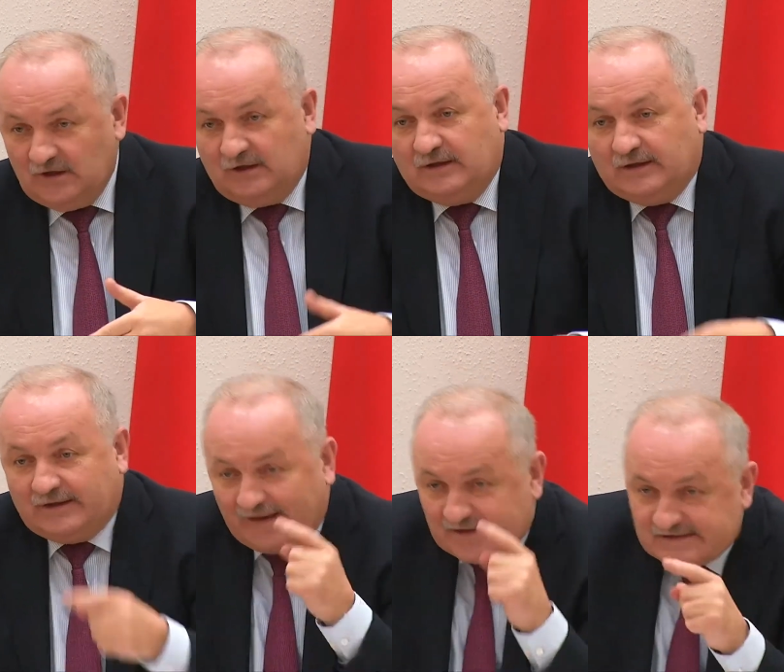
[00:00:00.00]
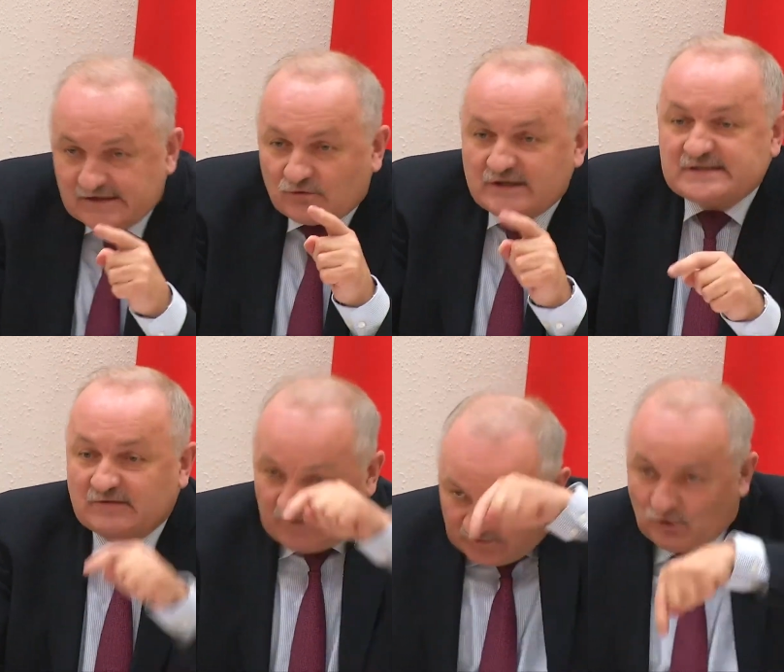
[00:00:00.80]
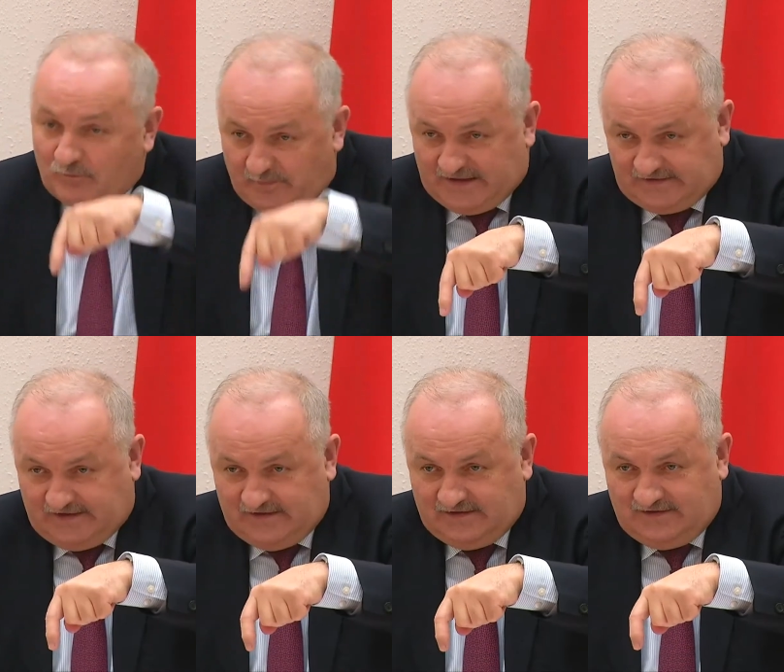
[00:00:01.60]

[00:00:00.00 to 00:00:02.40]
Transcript: гарантируется в одном банке.